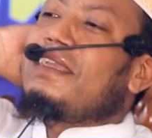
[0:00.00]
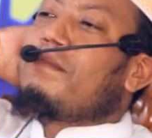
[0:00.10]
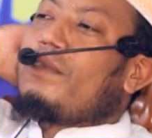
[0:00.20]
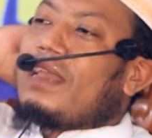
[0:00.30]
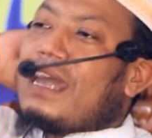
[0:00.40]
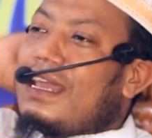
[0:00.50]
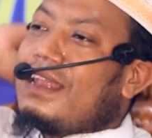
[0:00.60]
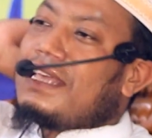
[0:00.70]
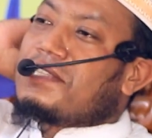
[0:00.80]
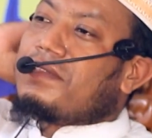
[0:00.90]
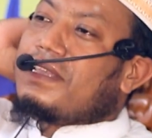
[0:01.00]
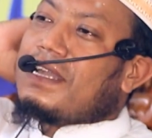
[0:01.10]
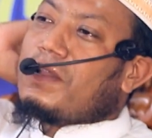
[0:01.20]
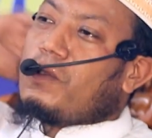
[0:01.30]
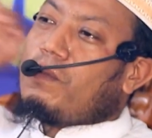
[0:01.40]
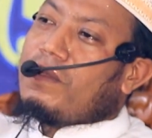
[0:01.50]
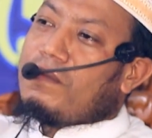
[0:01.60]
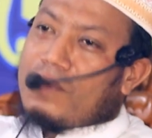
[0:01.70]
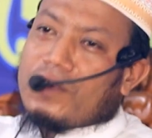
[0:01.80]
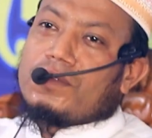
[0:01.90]
কি বলে আল্লাহ যদি কারো
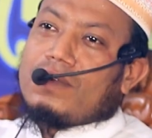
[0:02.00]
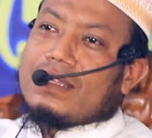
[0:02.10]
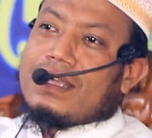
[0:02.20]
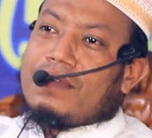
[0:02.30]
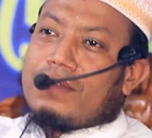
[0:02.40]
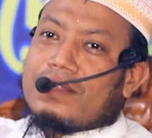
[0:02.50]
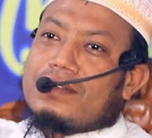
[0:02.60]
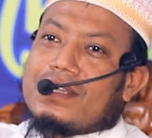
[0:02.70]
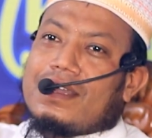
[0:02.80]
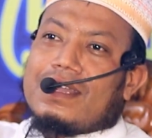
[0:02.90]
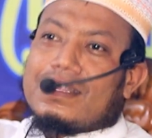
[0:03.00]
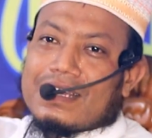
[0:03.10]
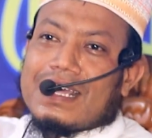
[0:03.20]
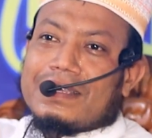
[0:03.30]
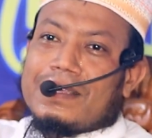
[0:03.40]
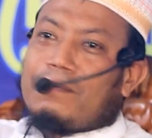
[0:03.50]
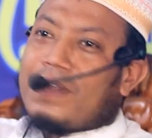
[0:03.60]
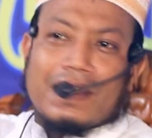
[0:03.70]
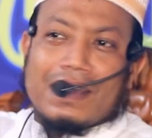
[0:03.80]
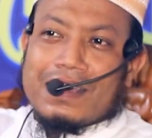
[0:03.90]
উপরে বর দোয়া দেয় ওরা তো জান্নাত না দিয়ে
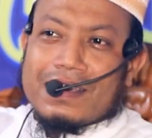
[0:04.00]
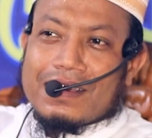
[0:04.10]
পারে না